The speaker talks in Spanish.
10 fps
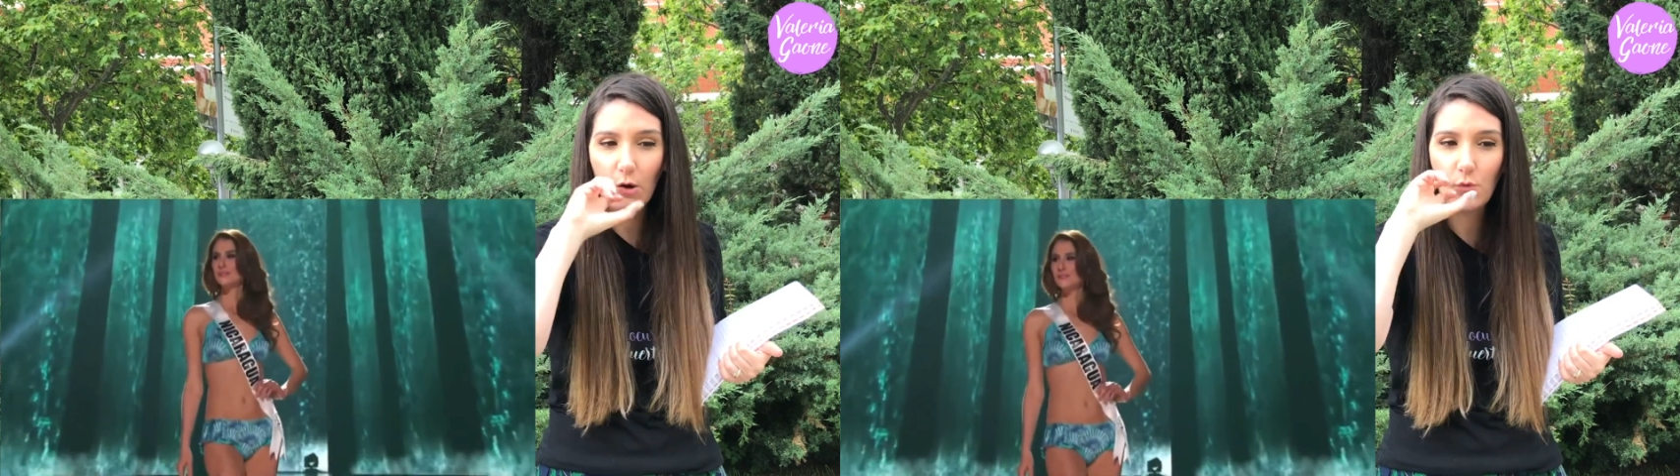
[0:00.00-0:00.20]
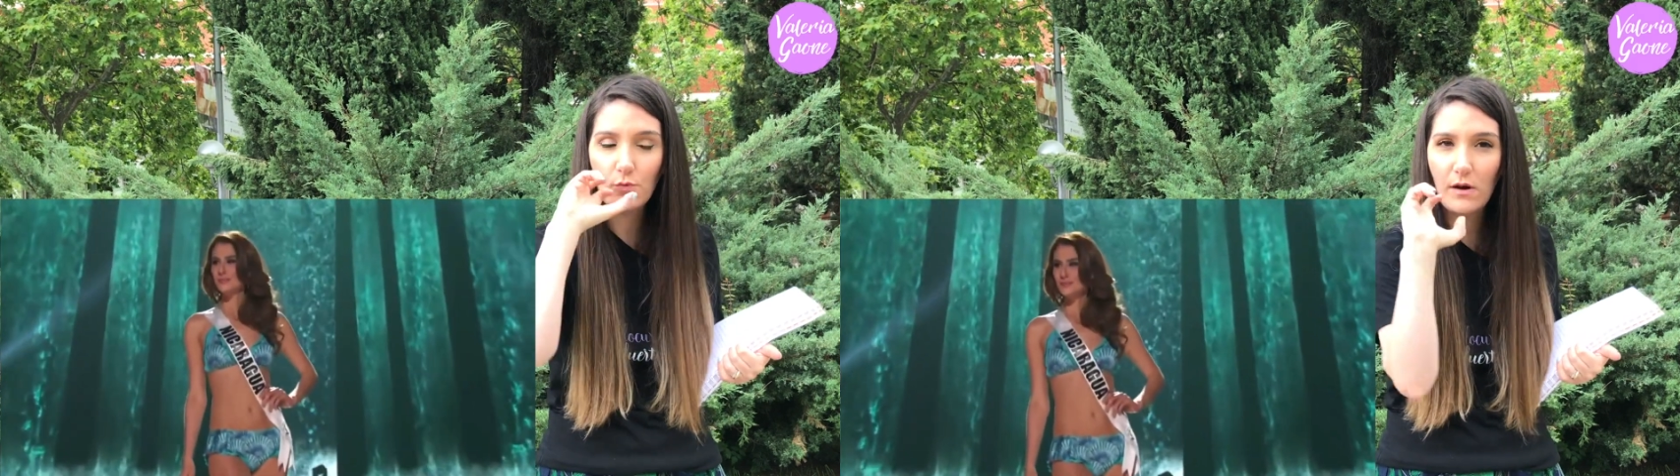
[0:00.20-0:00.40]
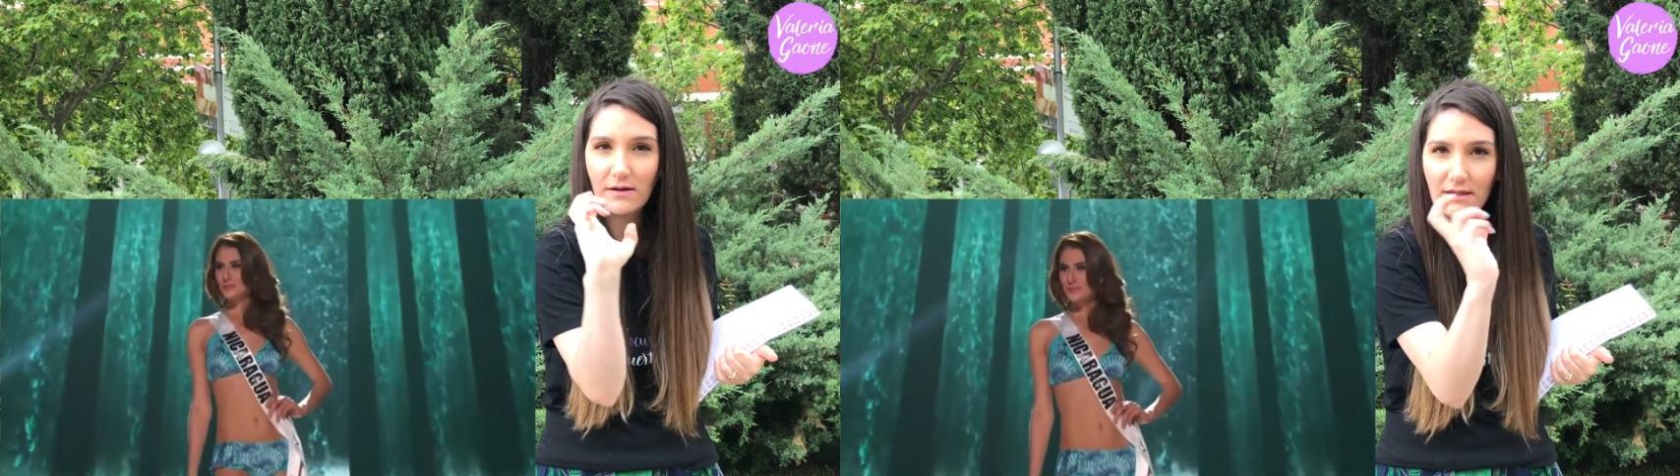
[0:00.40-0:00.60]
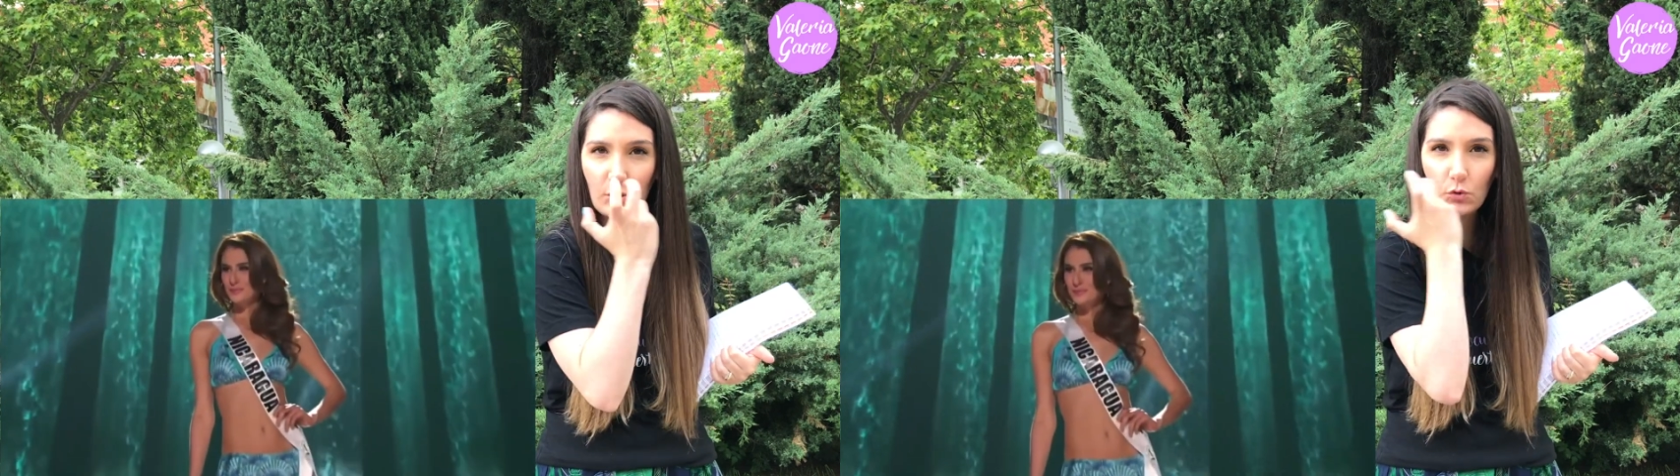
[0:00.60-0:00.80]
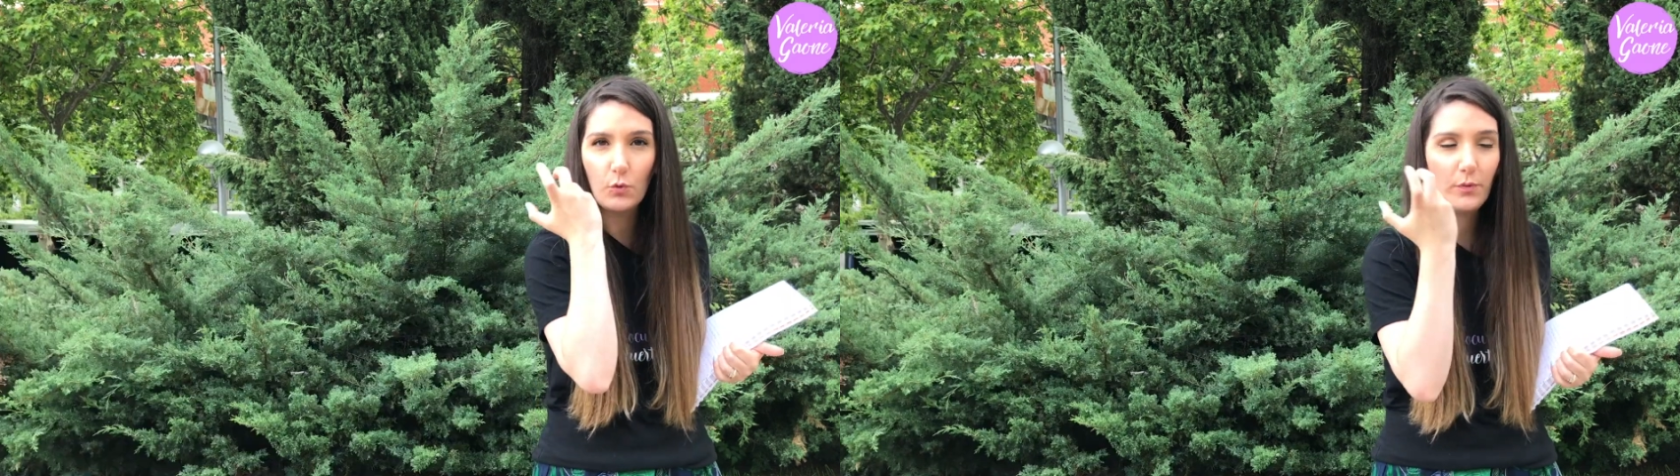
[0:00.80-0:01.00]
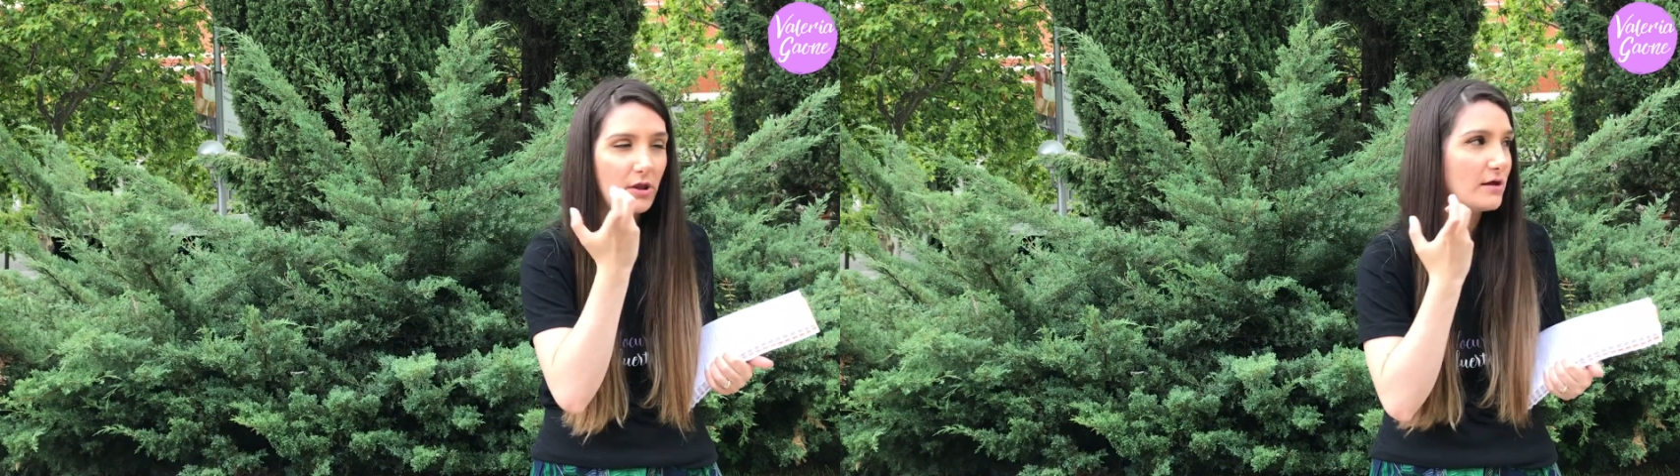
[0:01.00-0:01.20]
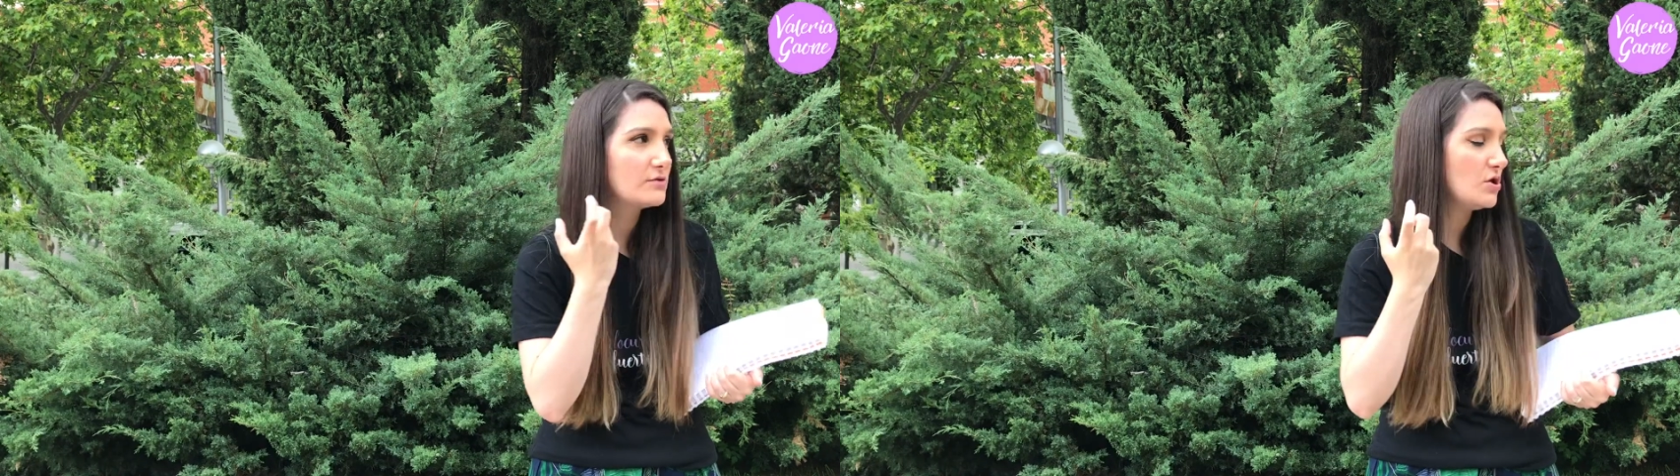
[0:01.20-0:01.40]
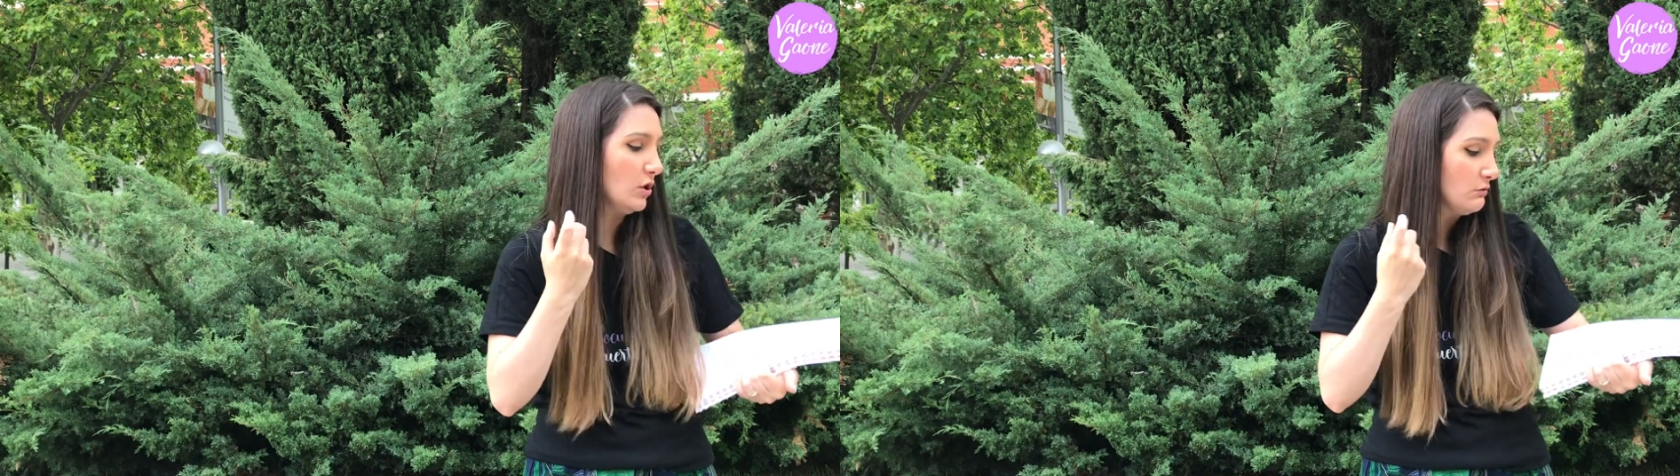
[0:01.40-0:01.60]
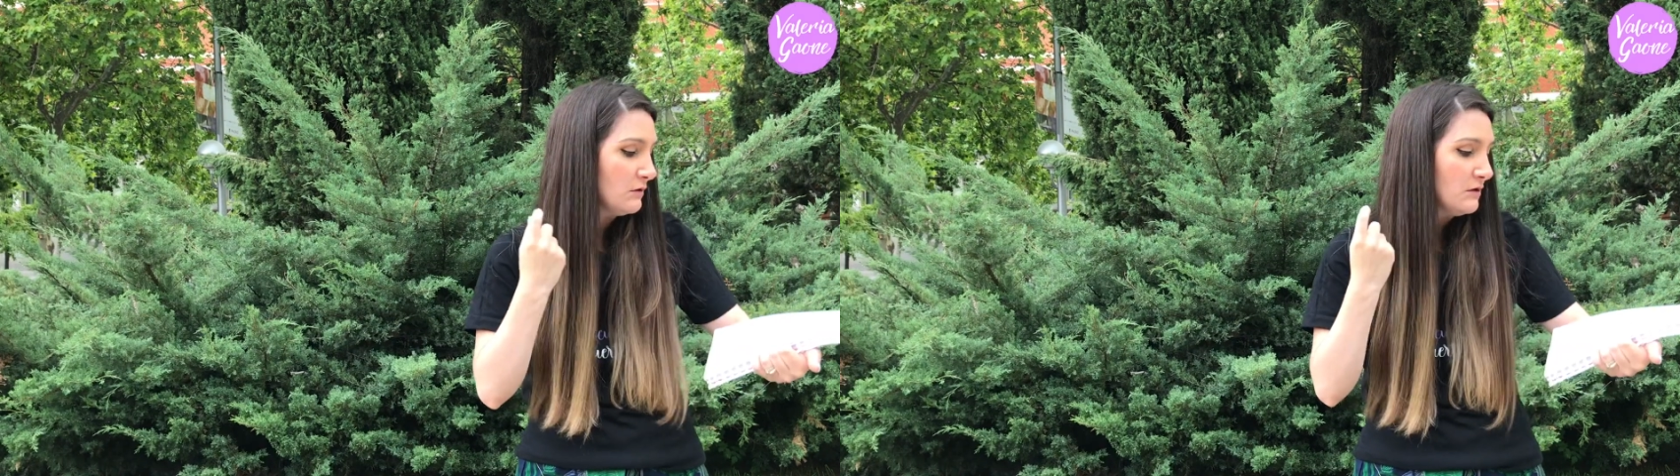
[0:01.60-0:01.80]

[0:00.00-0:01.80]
como actitud, proyección